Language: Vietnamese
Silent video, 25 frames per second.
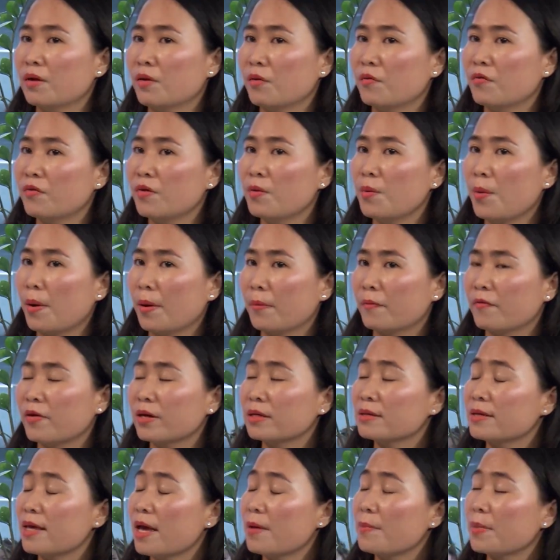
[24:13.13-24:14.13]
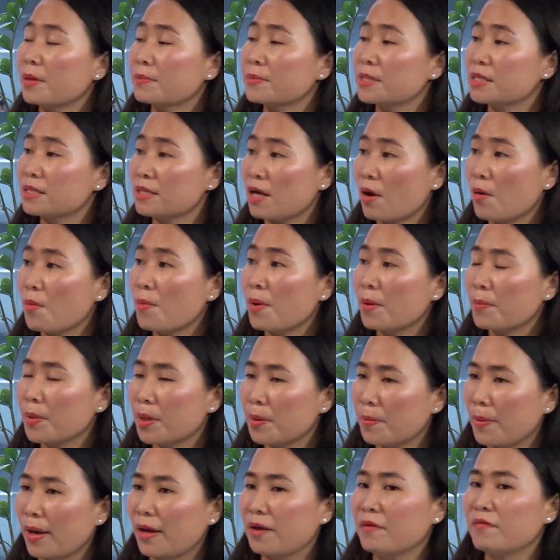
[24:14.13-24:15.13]
cổ phiếu Hòa Phát giá 36
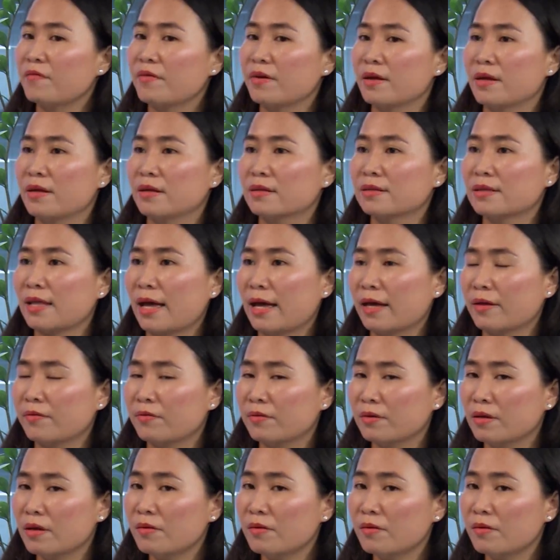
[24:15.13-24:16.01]
37 về hiện tại